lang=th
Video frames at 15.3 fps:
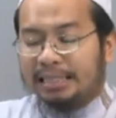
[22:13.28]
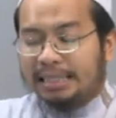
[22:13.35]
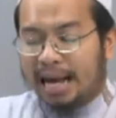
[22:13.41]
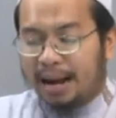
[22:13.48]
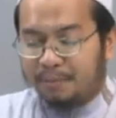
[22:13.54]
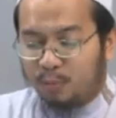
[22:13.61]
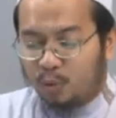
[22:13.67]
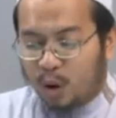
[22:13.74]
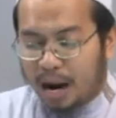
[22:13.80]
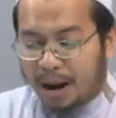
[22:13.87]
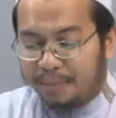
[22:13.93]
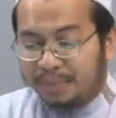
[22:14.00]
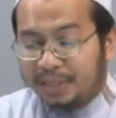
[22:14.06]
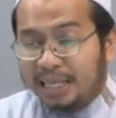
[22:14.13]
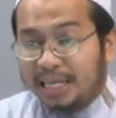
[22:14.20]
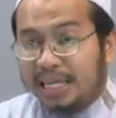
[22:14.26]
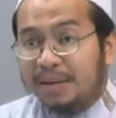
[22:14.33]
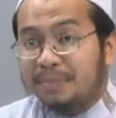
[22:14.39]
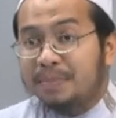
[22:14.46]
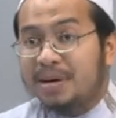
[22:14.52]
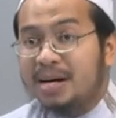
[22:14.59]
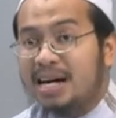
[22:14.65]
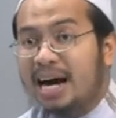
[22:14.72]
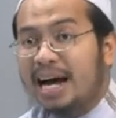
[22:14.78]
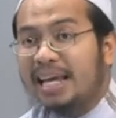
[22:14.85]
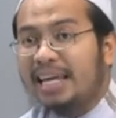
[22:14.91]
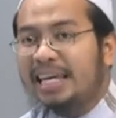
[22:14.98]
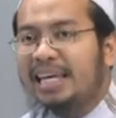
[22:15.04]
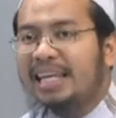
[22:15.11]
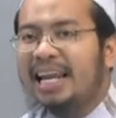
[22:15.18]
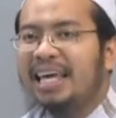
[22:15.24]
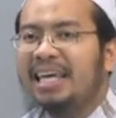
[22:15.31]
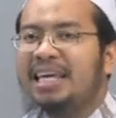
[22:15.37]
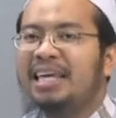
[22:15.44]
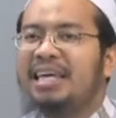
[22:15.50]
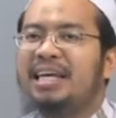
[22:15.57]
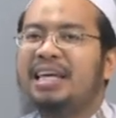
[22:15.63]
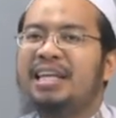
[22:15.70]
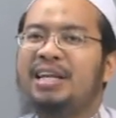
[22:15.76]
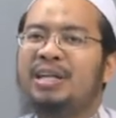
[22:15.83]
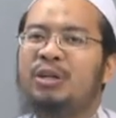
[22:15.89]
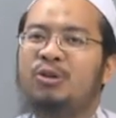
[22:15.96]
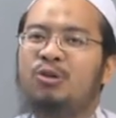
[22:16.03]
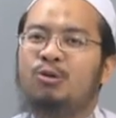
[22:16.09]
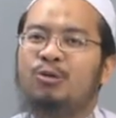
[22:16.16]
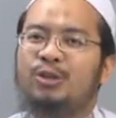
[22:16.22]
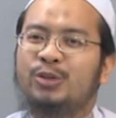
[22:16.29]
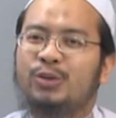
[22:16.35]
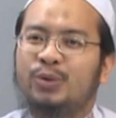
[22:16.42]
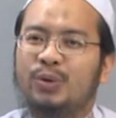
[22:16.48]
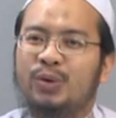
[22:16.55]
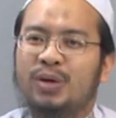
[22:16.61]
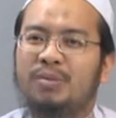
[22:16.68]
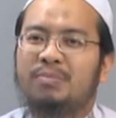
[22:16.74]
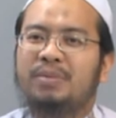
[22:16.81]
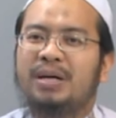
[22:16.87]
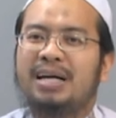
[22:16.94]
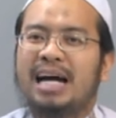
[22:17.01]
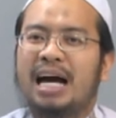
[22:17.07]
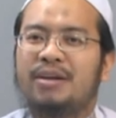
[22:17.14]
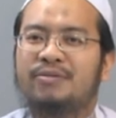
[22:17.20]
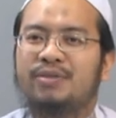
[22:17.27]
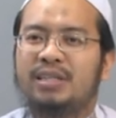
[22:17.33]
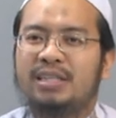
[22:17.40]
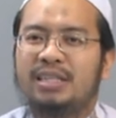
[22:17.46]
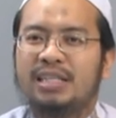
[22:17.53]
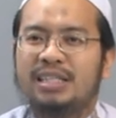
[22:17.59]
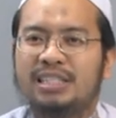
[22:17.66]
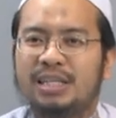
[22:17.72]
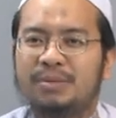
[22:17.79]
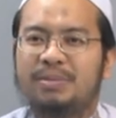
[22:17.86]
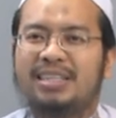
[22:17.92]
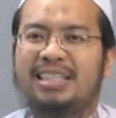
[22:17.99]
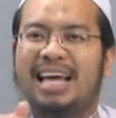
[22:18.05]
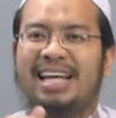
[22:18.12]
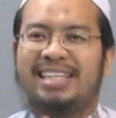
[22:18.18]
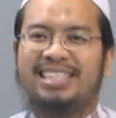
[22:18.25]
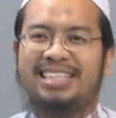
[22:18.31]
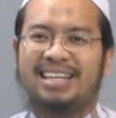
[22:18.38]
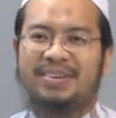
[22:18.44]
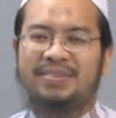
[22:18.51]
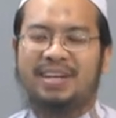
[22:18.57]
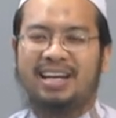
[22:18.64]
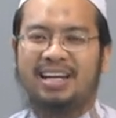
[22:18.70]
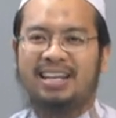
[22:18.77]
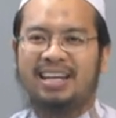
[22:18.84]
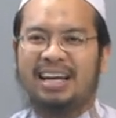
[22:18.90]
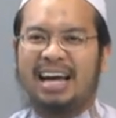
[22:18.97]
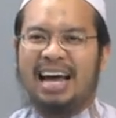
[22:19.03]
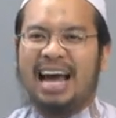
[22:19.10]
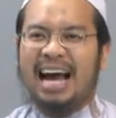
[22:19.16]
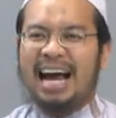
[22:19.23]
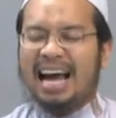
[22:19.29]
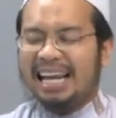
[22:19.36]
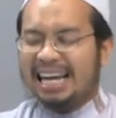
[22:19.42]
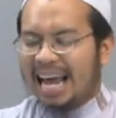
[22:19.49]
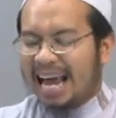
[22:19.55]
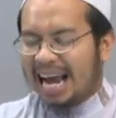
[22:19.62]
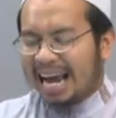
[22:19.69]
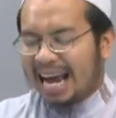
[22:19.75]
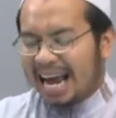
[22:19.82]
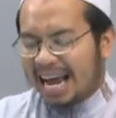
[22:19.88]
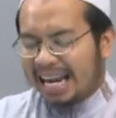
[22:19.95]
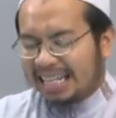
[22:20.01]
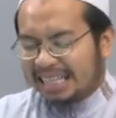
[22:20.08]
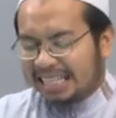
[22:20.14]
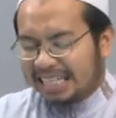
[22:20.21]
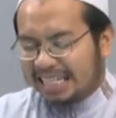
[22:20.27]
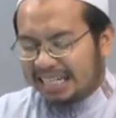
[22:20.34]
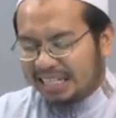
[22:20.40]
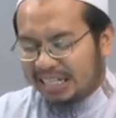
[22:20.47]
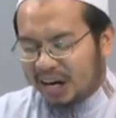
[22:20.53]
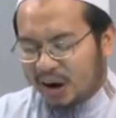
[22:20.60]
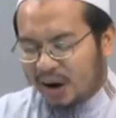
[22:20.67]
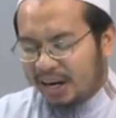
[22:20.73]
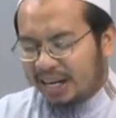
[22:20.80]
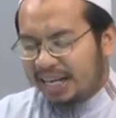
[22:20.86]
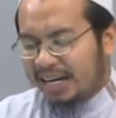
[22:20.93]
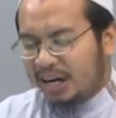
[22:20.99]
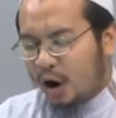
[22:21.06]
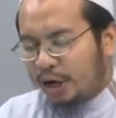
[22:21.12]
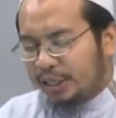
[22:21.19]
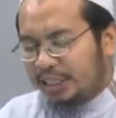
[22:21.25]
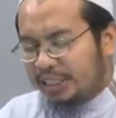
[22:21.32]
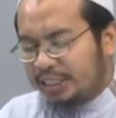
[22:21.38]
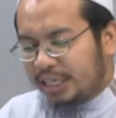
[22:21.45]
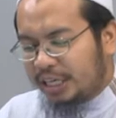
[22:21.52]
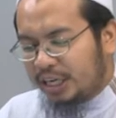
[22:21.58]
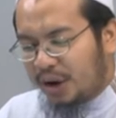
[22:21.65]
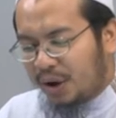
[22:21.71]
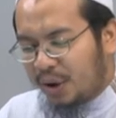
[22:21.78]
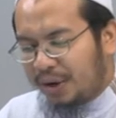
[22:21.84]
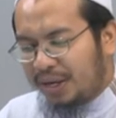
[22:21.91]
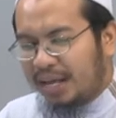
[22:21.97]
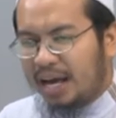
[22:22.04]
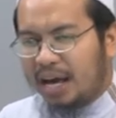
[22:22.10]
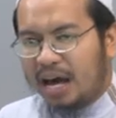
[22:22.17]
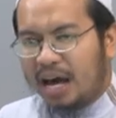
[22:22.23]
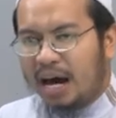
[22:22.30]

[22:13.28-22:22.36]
ทำความดีเพื่ออิไลฮินนูชูดเพื่อการฟื้นคืนชีพที่แท้จริงเห็นไหมขณะการตื่นนอนหรือก่อนที่จะนอนเนี่ย